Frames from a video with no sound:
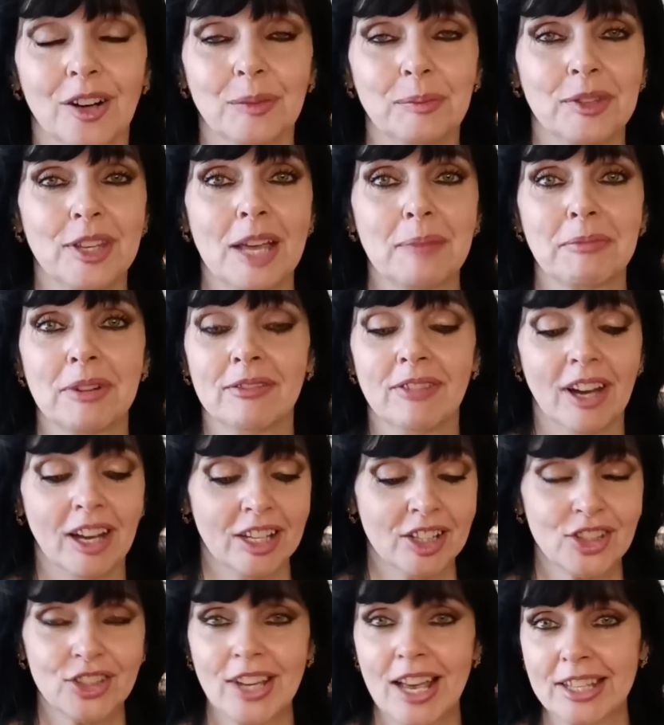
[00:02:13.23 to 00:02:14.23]
У меня
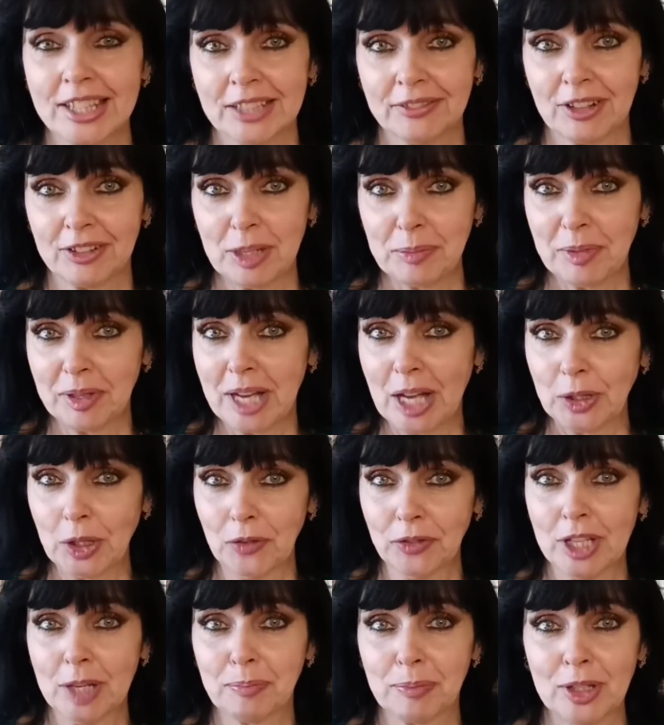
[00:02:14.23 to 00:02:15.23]
бывает часто во время готовки